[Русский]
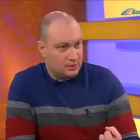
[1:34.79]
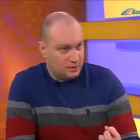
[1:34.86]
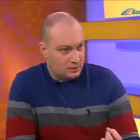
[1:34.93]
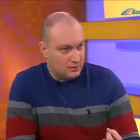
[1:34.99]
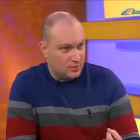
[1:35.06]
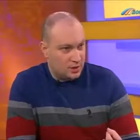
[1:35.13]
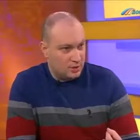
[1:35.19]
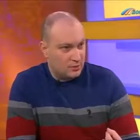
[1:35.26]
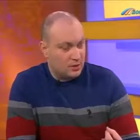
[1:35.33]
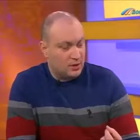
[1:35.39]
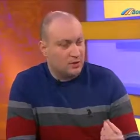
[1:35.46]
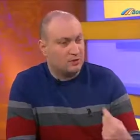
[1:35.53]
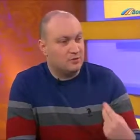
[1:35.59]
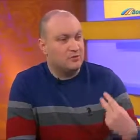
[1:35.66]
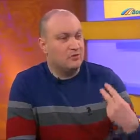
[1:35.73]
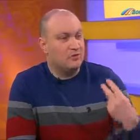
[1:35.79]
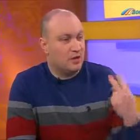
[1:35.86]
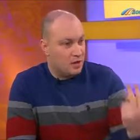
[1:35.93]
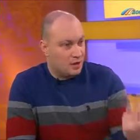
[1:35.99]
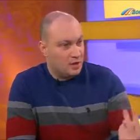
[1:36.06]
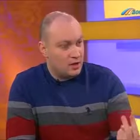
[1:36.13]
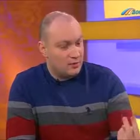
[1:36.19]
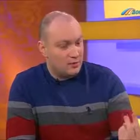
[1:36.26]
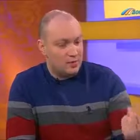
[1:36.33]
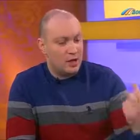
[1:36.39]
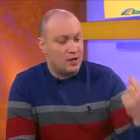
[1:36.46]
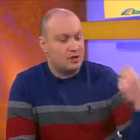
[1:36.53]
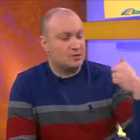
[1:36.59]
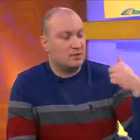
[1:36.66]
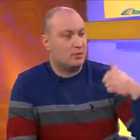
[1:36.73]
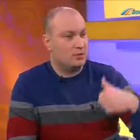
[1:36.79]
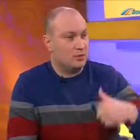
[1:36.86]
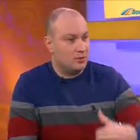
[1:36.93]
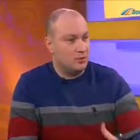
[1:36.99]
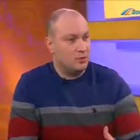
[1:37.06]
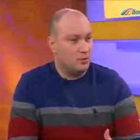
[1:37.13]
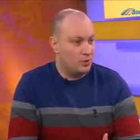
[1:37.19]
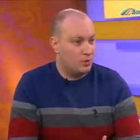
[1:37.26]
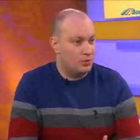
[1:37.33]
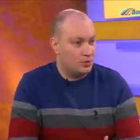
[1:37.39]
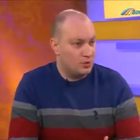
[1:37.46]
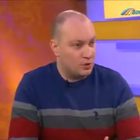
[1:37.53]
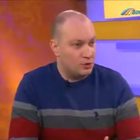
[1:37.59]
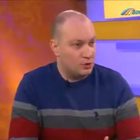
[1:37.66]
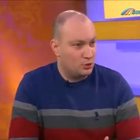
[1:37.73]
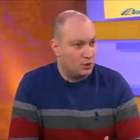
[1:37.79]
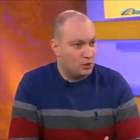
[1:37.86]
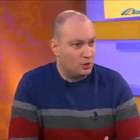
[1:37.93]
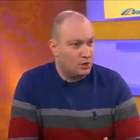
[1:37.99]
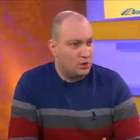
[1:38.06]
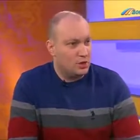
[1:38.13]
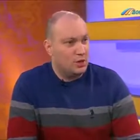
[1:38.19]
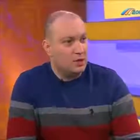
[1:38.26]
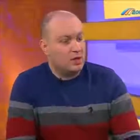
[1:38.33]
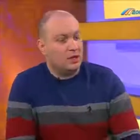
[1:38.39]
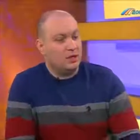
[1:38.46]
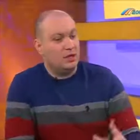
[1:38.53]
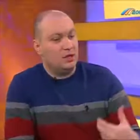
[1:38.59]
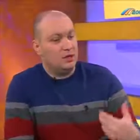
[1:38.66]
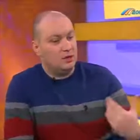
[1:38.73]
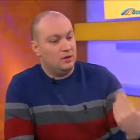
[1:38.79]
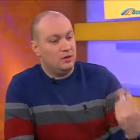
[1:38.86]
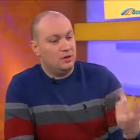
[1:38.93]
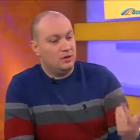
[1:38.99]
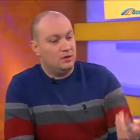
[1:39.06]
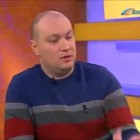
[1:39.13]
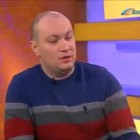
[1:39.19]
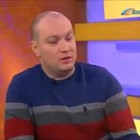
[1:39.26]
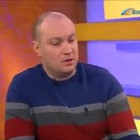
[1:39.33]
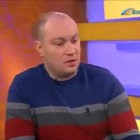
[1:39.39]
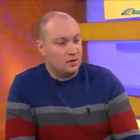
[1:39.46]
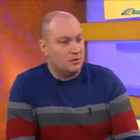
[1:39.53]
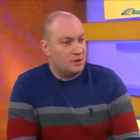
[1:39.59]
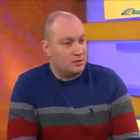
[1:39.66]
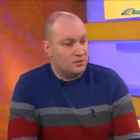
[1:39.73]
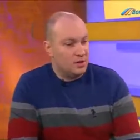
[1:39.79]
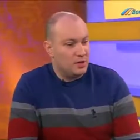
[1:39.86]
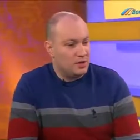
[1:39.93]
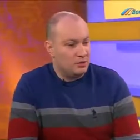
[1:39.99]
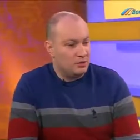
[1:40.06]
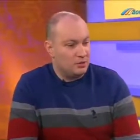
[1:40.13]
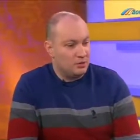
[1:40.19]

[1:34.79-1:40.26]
называемой. Их две. Принятие закона об оккупированных территориях и э, обмен пленными.